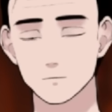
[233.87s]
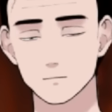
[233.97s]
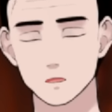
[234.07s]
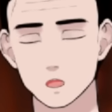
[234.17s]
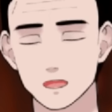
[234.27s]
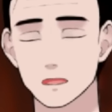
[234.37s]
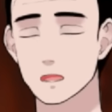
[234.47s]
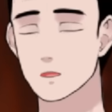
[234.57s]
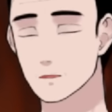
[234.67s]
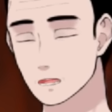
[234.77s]
警察
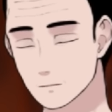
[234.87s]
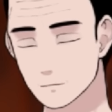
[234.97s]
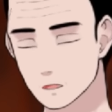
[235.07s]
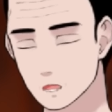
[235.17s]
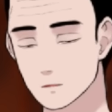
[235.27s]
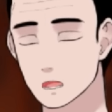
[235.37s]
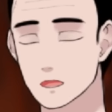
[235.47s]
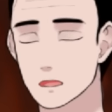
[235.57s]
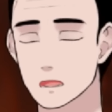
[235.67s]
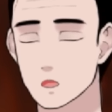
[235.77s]
が、暴
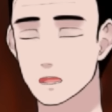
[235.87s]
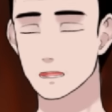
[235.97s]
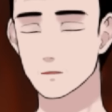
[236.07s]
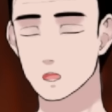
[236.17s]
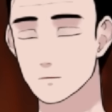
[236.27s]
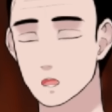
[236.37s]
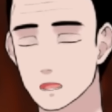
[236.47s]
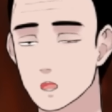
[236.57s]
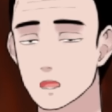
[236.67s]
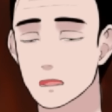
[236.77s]
力団だと言えば
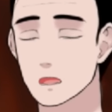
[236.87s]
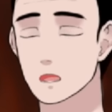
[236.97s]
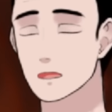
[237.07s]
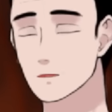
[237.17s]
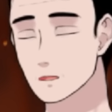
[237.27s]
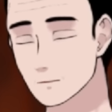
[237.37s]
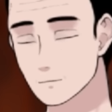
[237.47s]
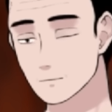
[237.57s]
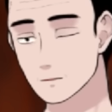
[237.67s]
暴力団なんです。